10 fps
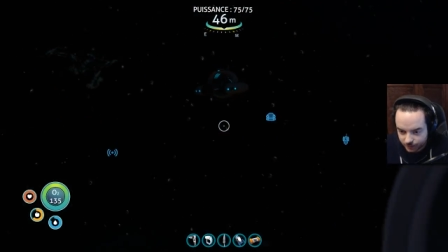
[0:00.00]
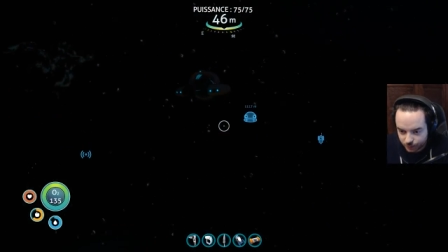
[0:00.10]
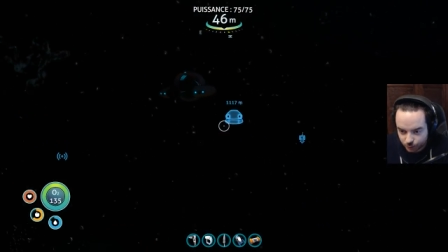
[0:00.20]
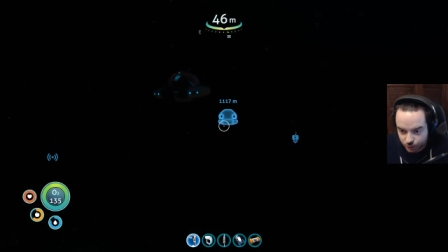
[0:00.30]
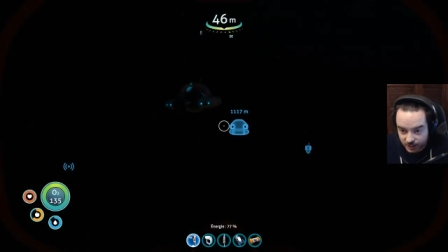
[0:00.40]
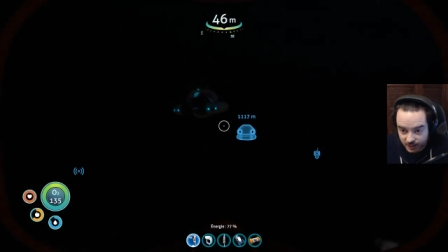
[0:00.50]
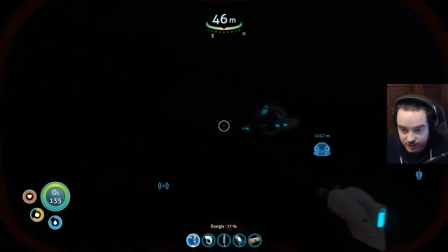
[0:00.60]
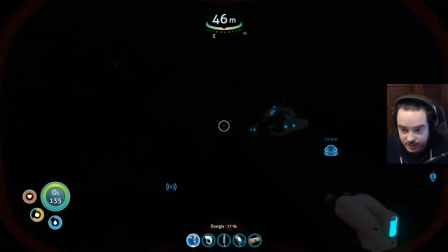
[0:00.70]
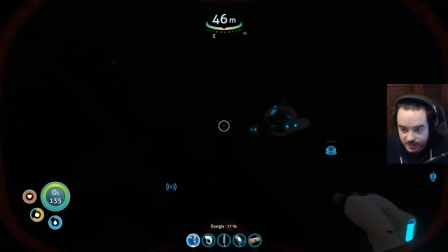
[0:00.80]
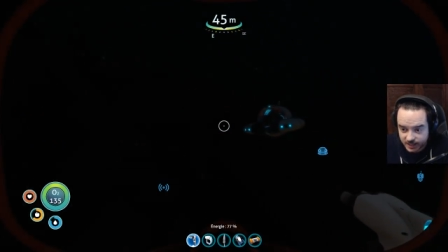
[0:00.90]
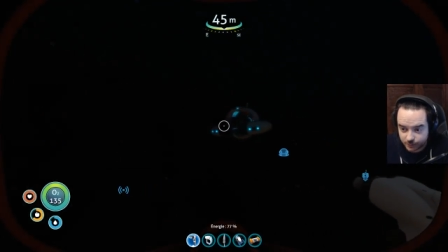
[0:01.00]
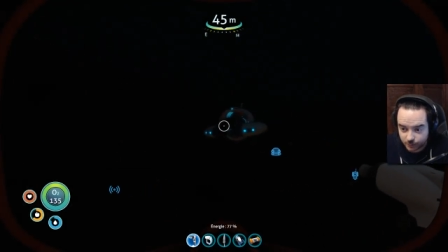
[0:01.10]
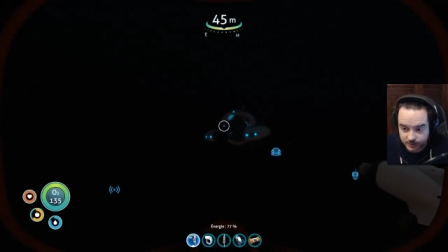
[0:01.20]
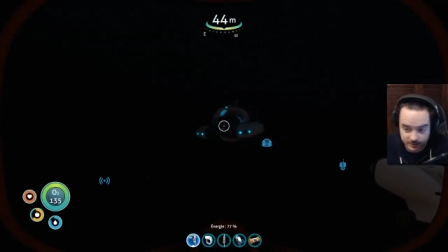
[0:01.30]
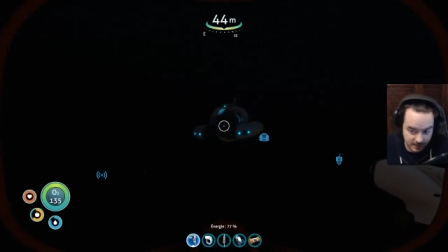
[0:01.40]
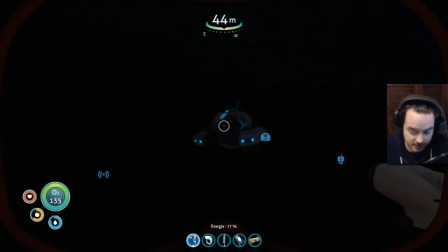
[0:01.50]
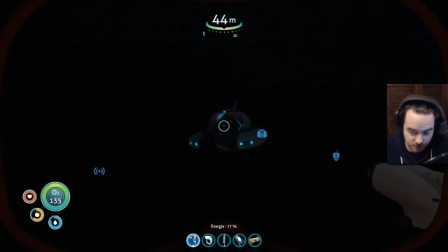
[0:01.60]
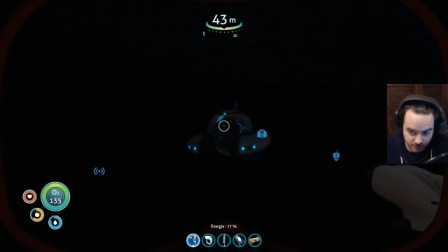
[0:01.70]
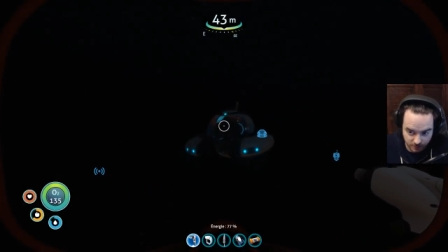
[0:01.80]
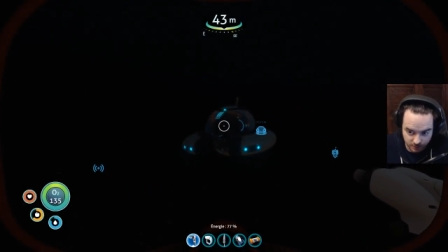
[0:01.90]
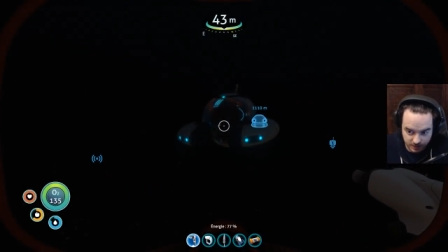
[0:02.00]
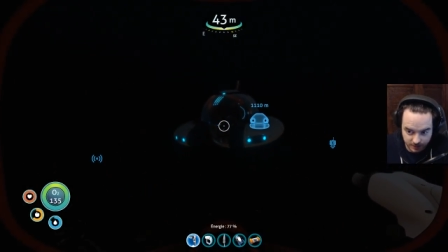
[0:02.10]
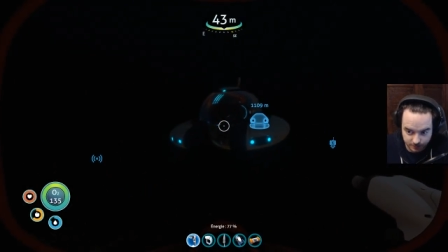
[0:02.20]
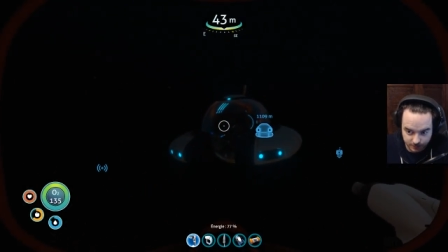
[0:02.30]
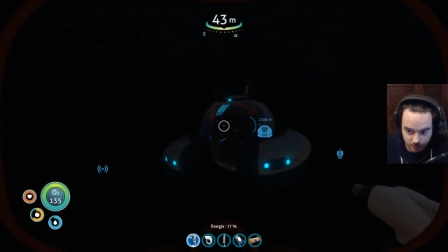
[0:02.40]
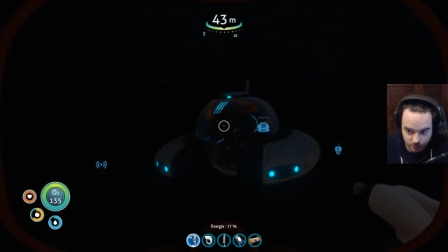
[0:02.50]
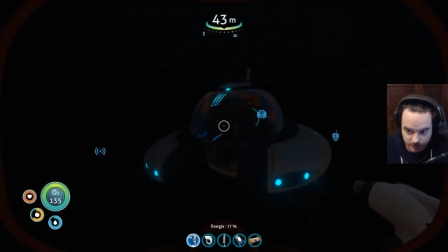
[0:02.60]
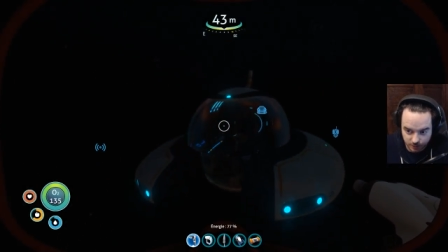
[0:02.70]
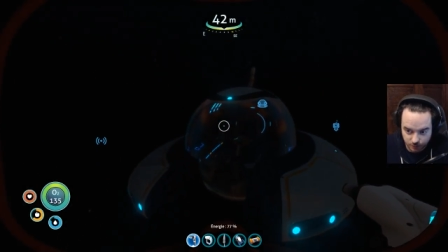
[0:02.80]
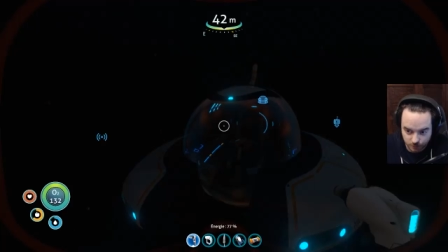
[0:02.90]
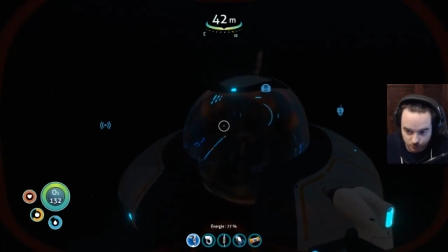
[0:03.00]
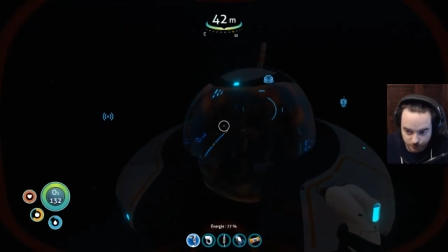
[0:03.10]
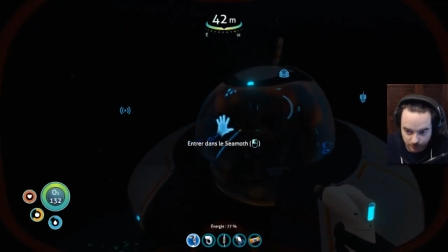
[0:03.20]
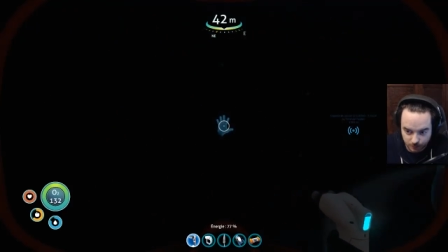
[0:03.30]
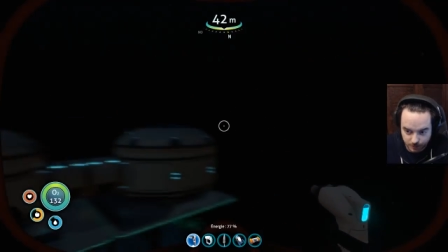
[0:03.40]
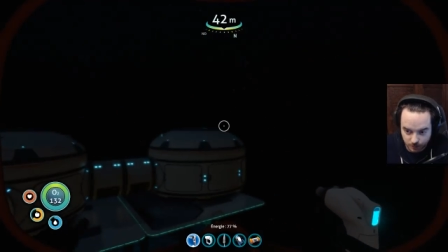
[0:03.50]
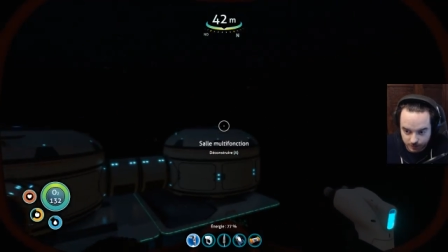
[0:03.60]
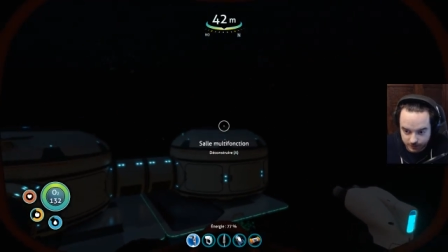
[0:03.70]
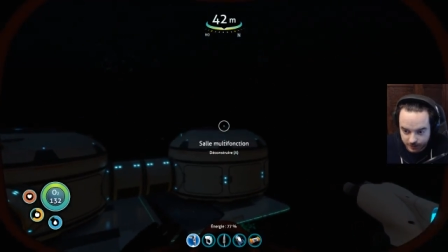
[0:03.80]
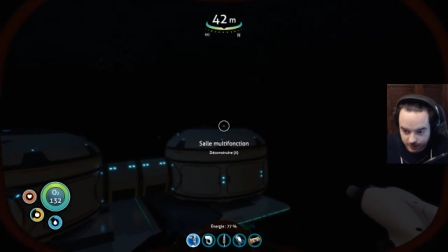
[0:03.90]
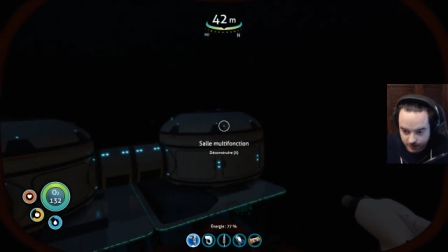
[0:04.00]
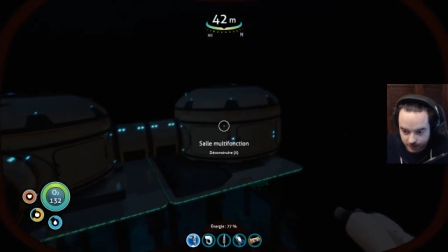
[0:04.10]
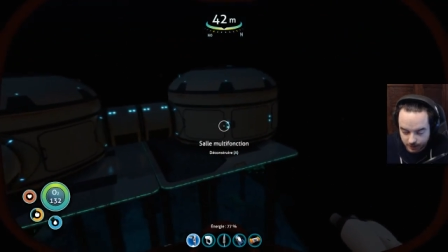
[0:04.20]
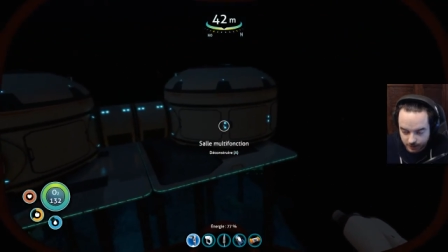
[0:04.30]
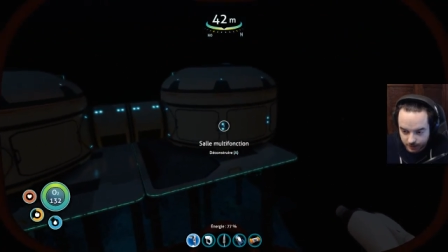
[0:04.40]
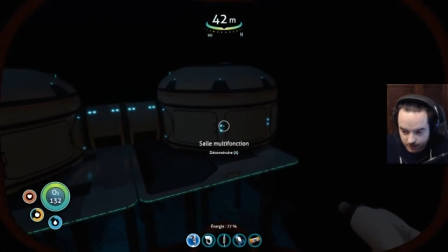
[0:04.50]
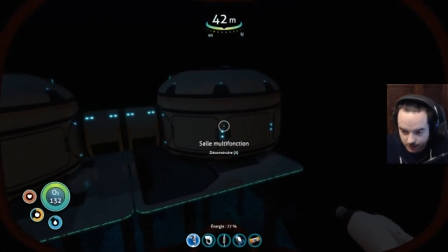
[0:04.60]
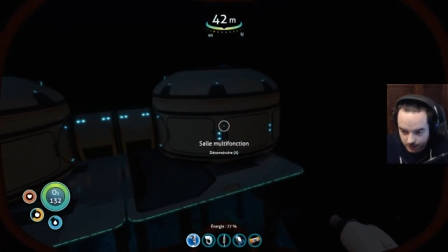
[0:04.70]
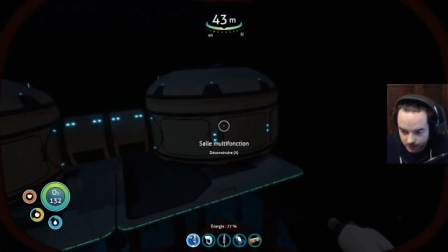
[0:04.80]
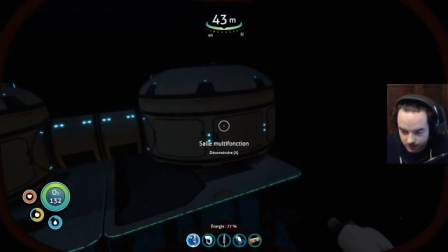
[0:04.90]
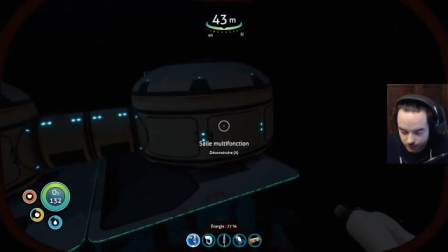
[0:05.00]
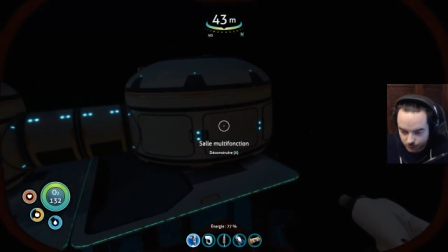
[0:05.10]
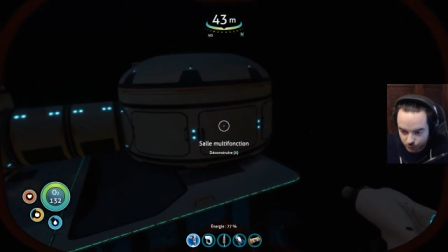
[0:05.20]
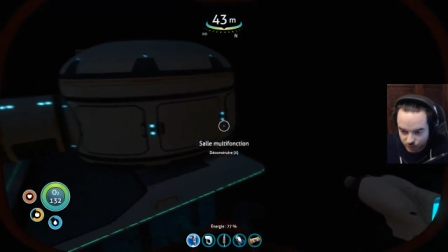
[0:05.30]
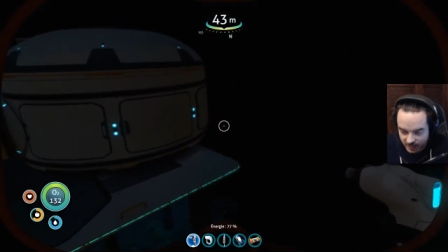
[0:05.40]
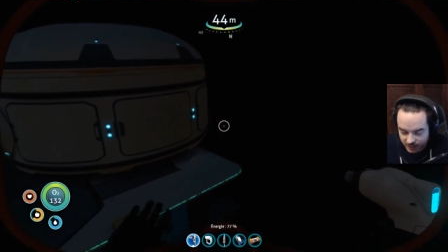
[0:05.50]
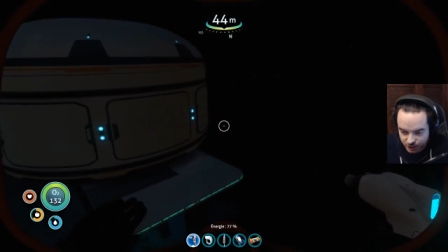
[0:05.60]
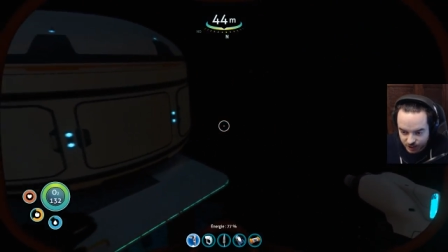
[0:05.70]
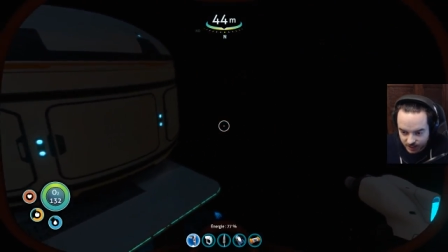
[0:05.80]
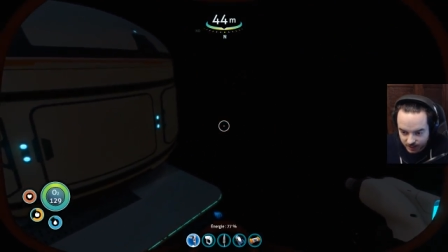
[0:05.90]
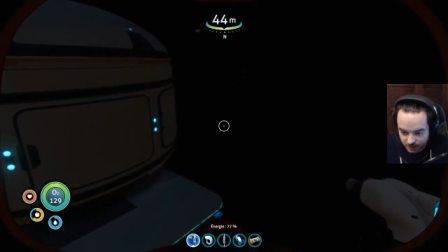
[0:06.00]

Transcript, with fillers: de charger, et donc c'est là que je vais revenir, c'est pour ça que je, cherche, je, parle de priorité, euh, de charger...